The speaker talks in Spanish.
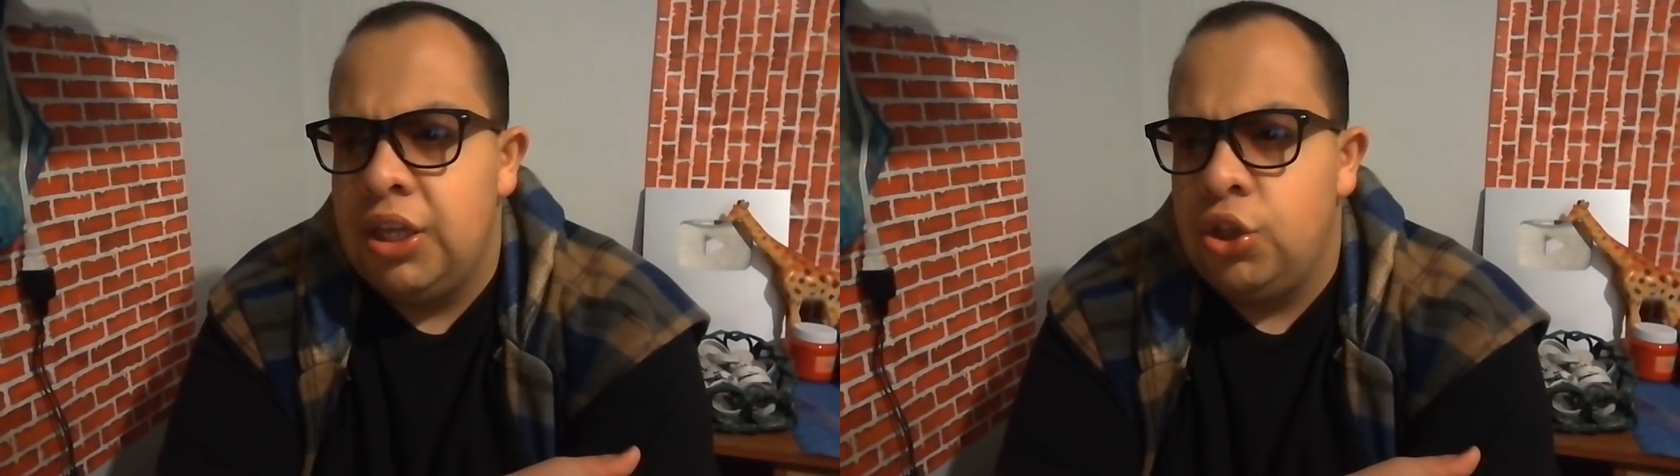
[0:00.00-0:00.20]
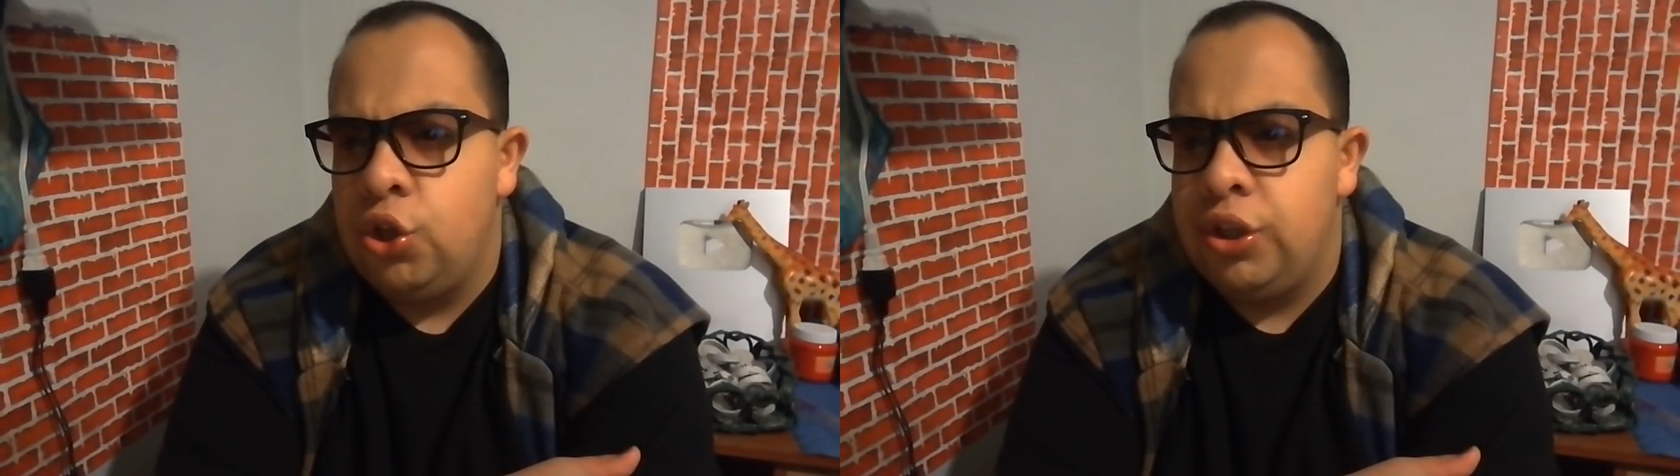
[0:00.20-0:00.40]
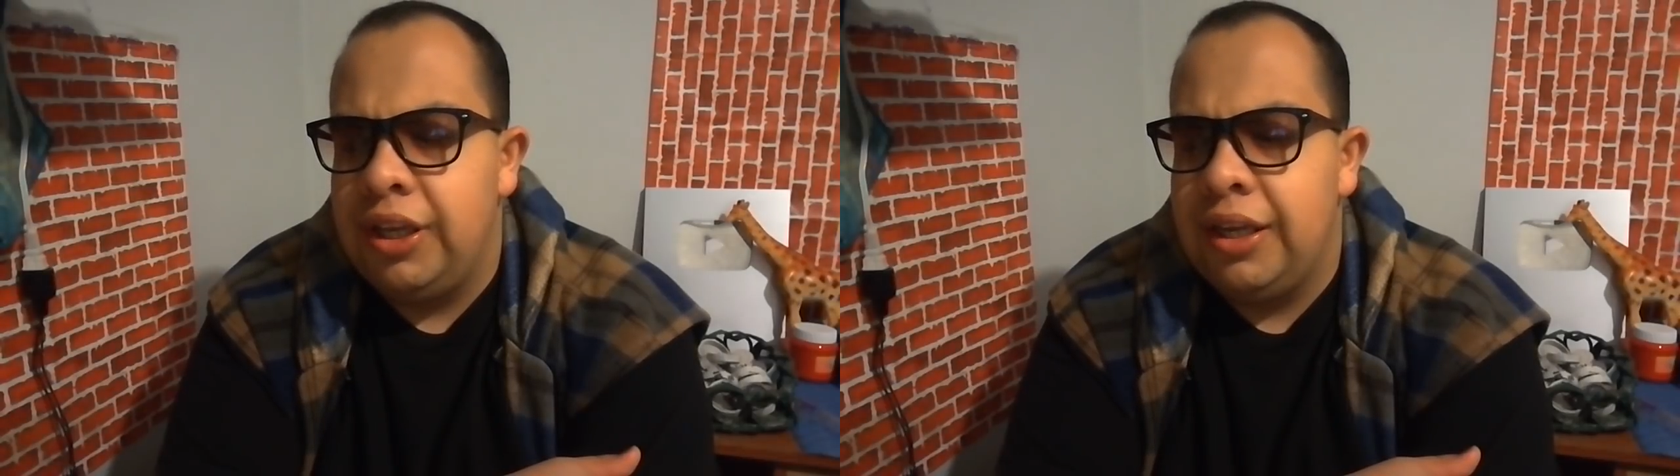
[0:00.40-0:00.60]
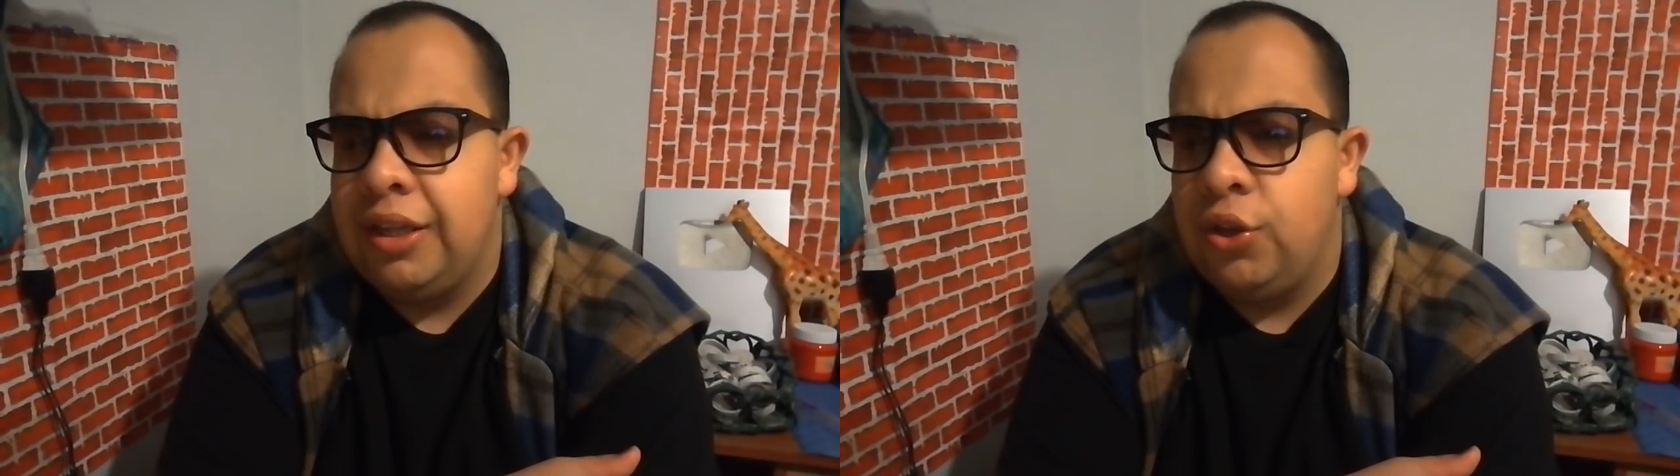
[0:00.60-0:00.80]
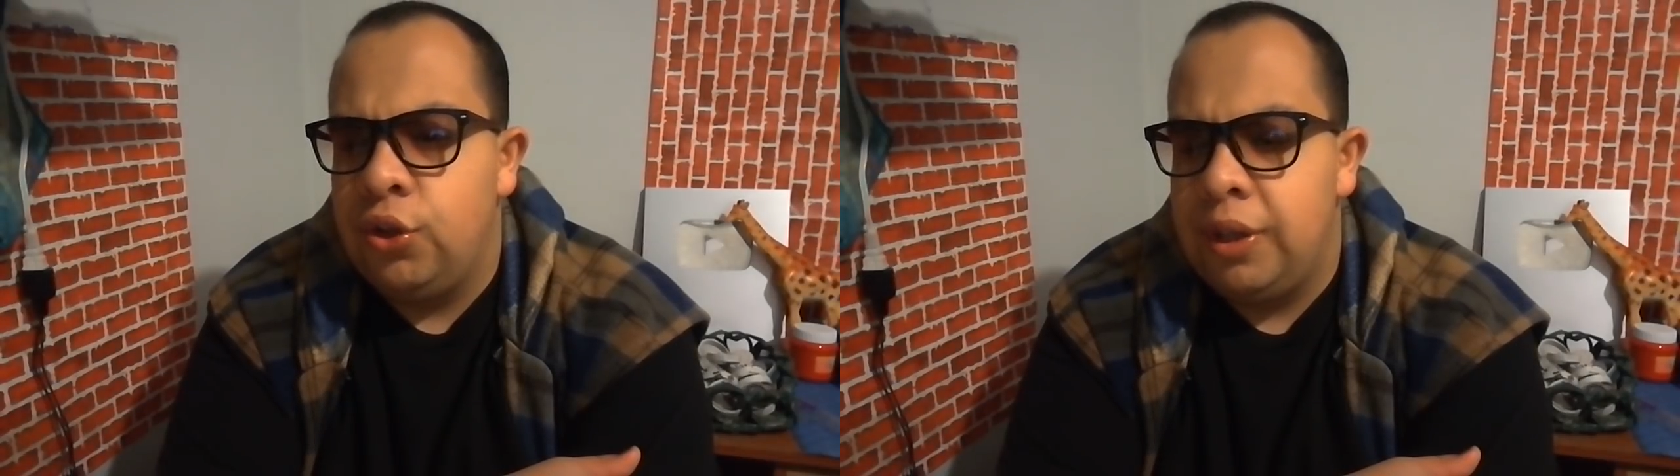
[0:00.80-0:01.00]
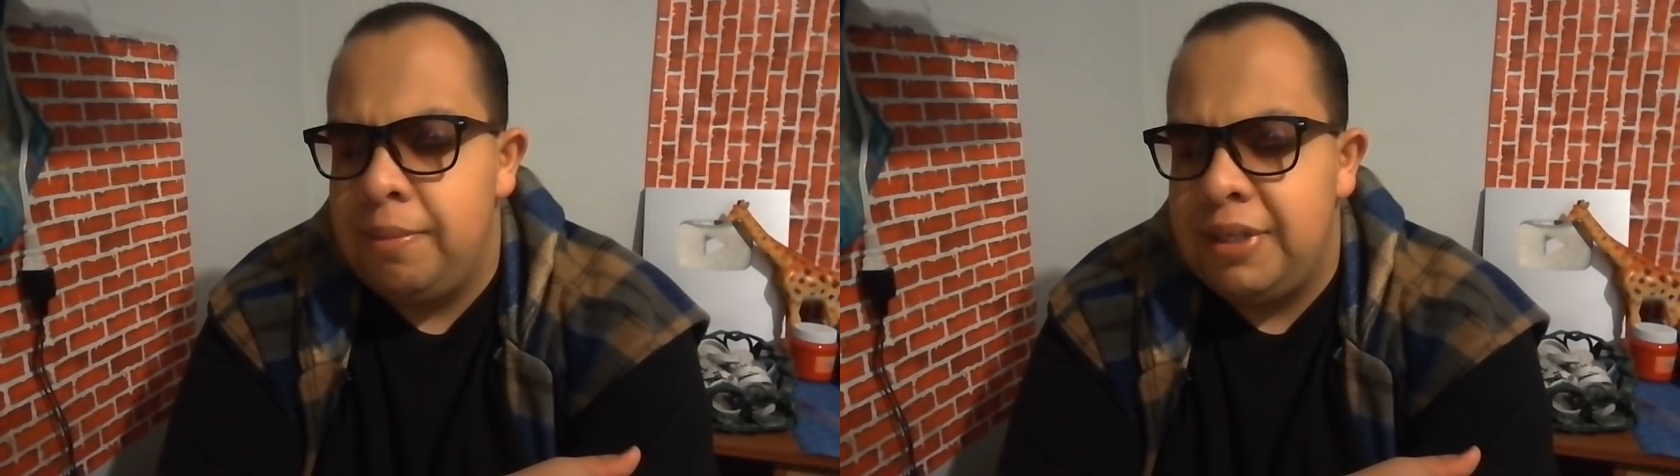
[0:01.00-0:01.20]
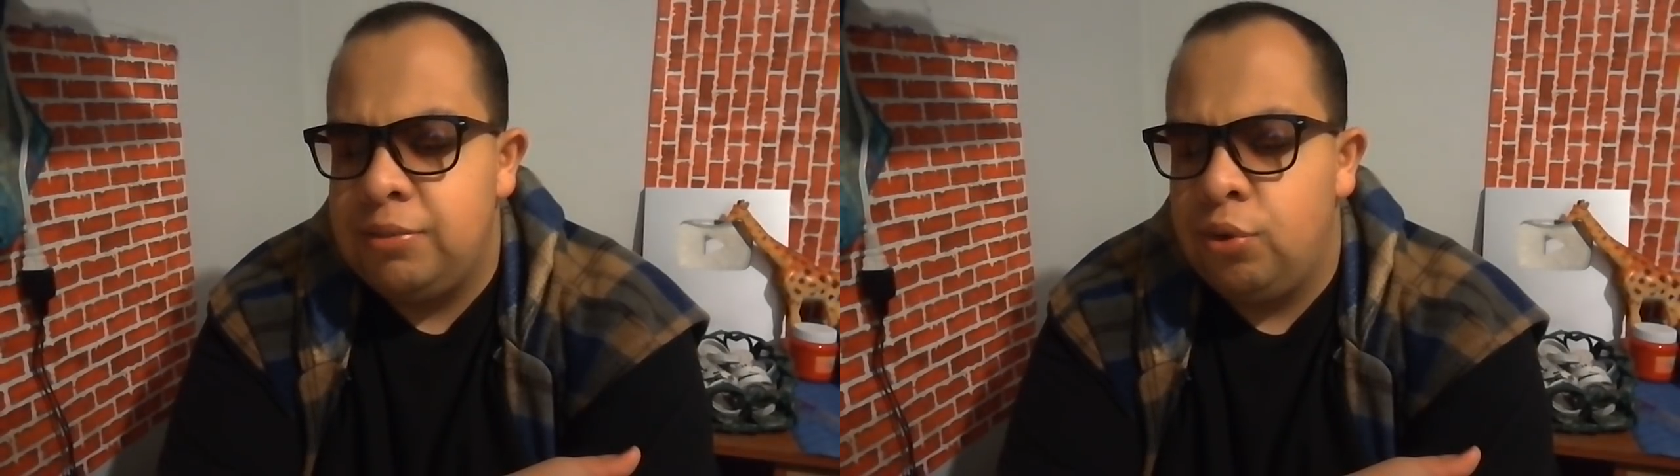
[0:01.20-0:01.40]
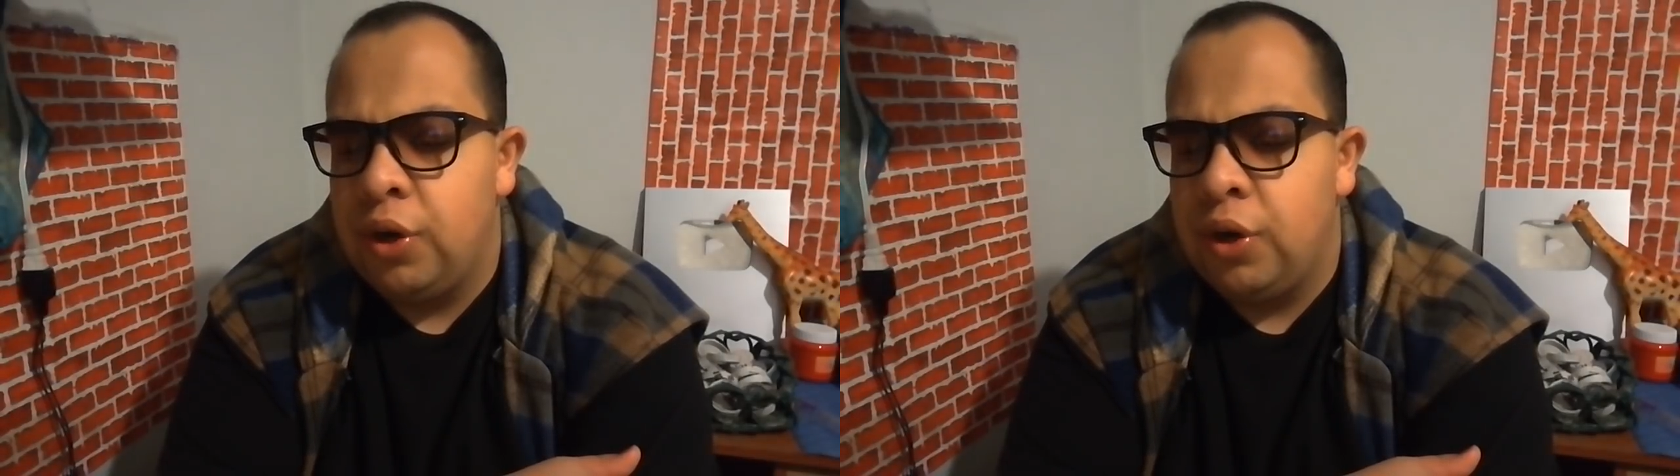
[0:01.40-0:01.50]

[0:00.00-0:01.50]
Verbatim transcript: donde, donde mismo.